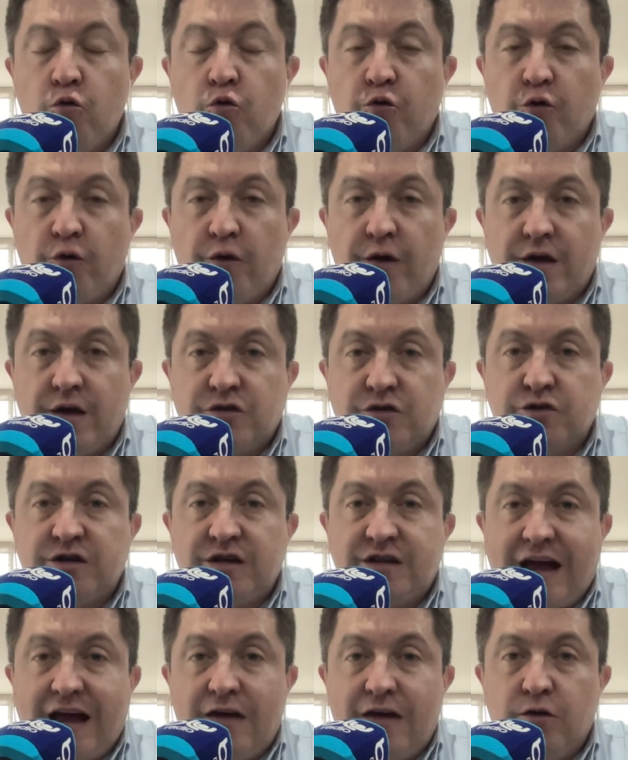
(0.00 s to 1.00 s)
Uno de esos
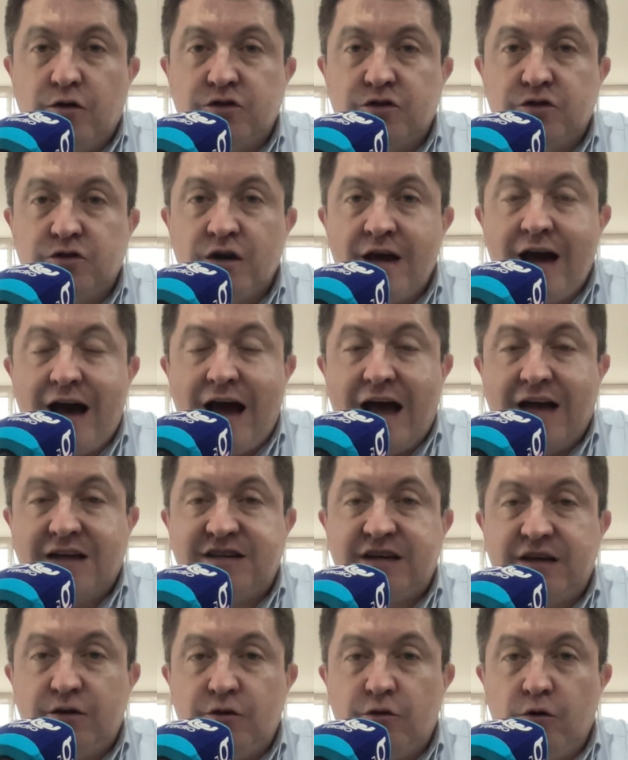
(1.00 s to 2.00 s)
citados
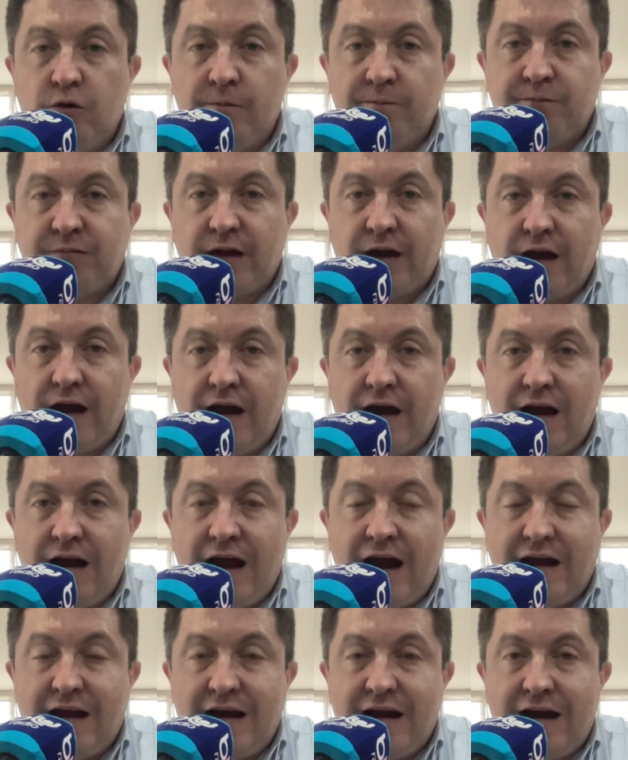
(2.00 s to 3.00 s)
ha sido
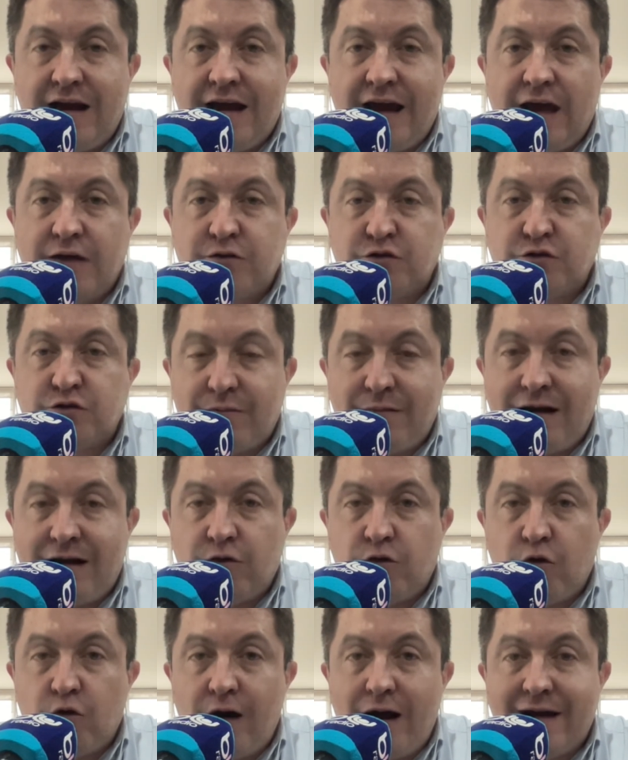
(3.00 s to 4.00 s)
el general Jesús
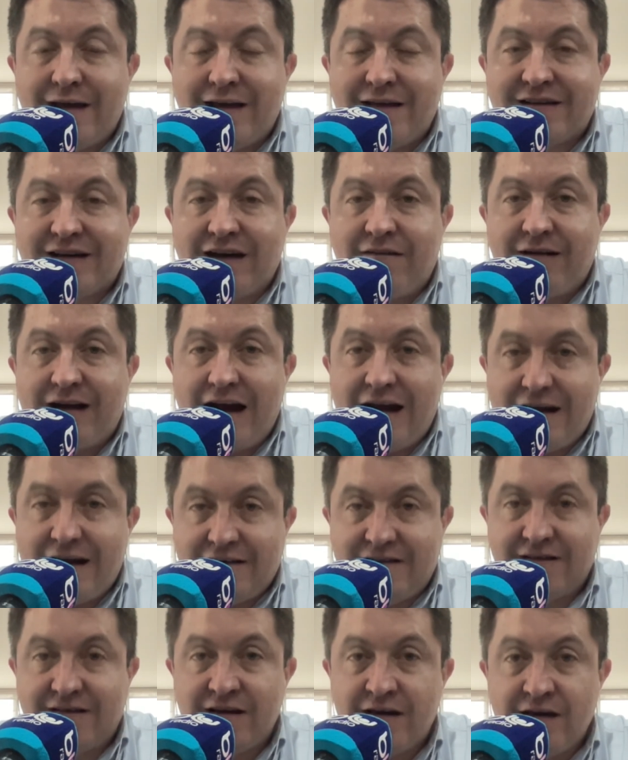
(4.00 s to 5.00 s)
Armando Arias
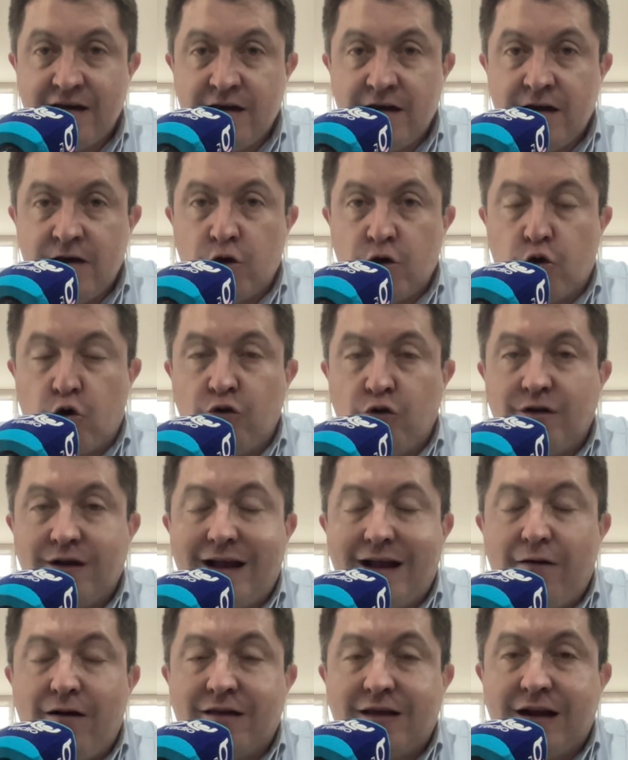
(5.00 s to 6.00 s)
Cabrales,
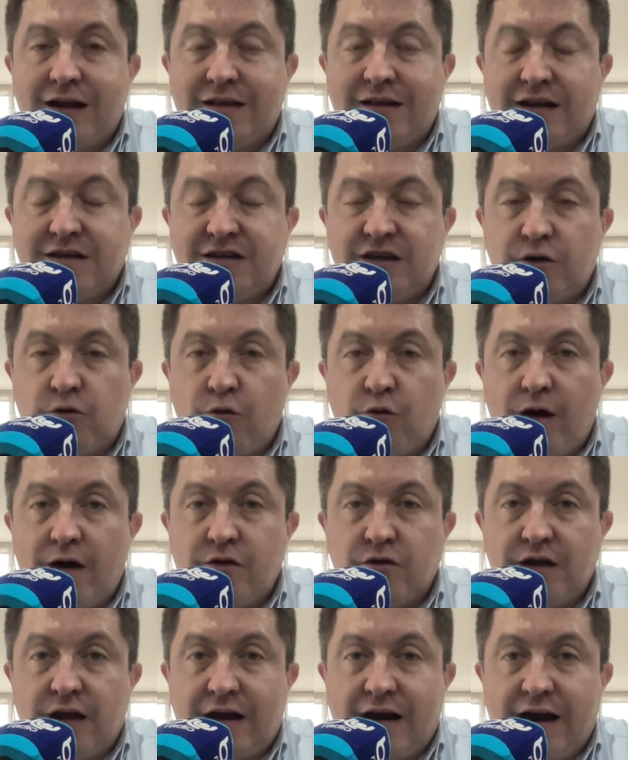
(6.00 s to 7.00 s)
condenado a 35
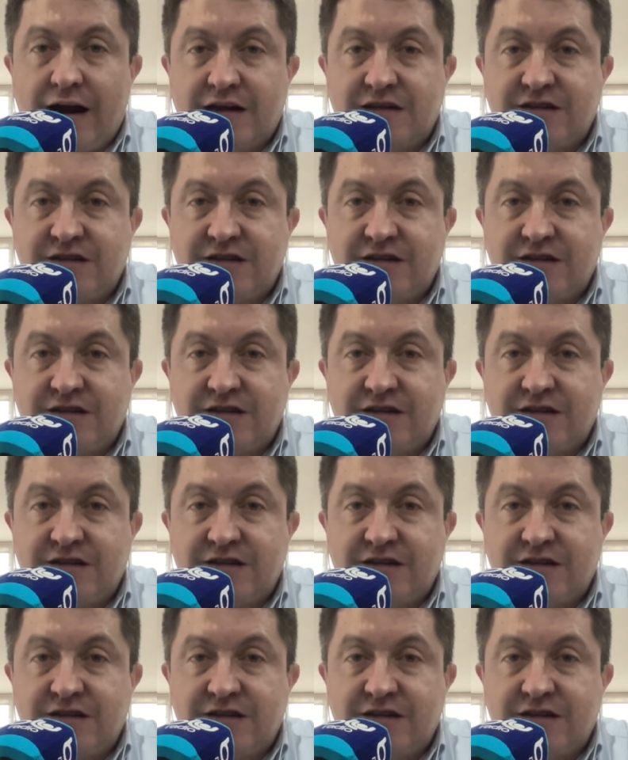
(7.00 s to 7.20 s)
años de